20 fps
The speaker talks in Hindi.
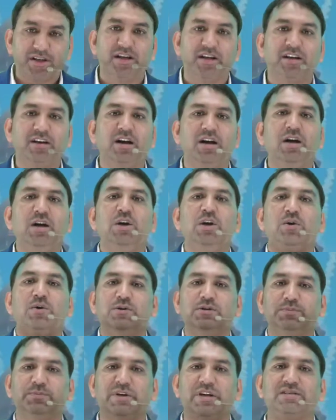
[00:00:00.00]
रहेगा
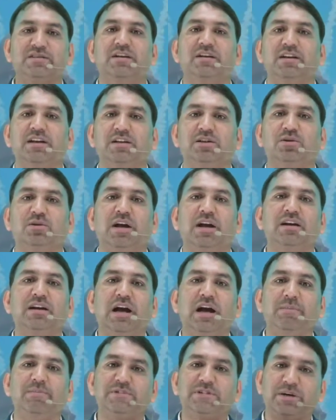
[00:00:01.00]
उस प्रेशर के दौरान दौरान
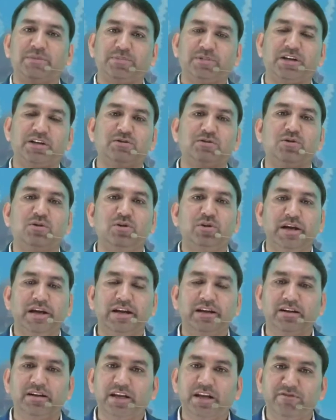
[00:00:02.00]
आप चैप्टर्स को
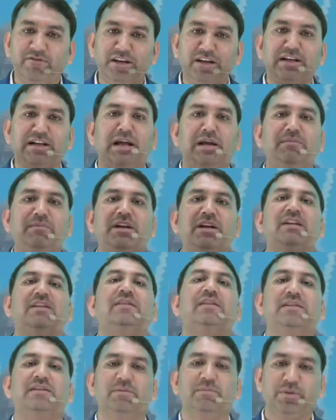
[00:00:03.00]
एक गिवन टाइम के
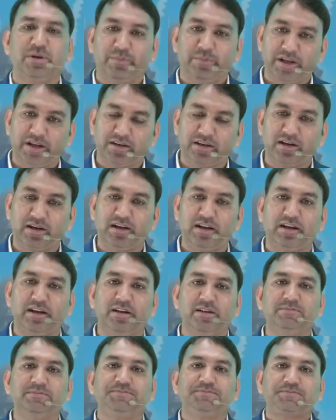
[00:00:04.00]
अंदर जब प्रिपेयर कर
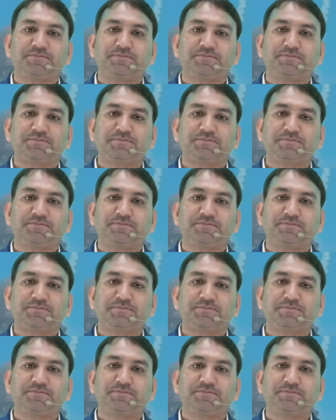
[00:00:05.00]
लेंगे